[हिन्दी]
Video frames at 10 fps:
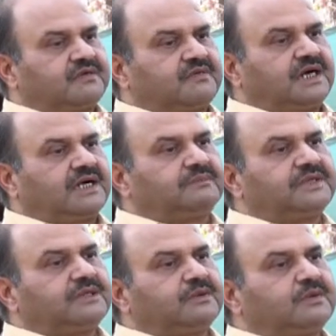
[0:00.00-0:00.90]
वहाँ
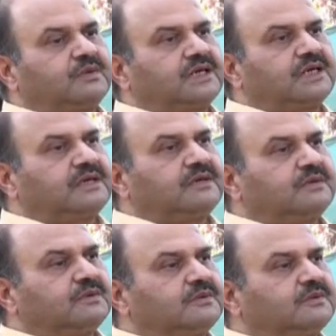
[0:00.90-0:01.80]
पे लोकल
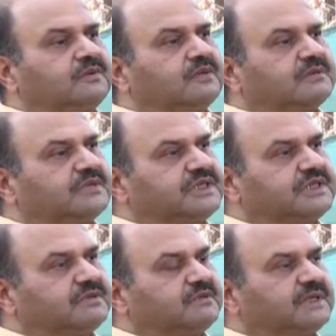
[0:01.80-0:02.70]
लोगों को
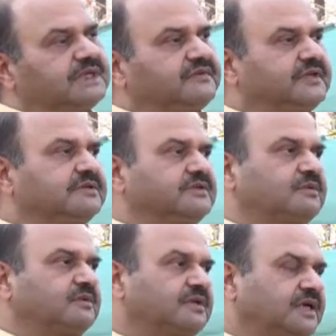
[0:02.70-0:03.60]
कम्युनिटी को बेनिफिट्स
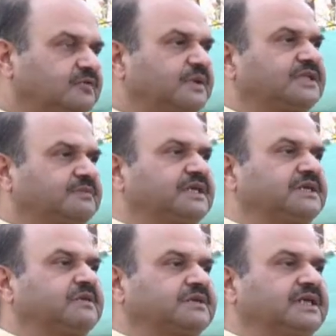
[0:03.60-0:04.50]
उस अनुपात में
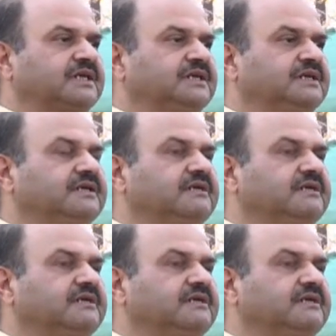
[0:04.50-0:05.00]
नहीं होता है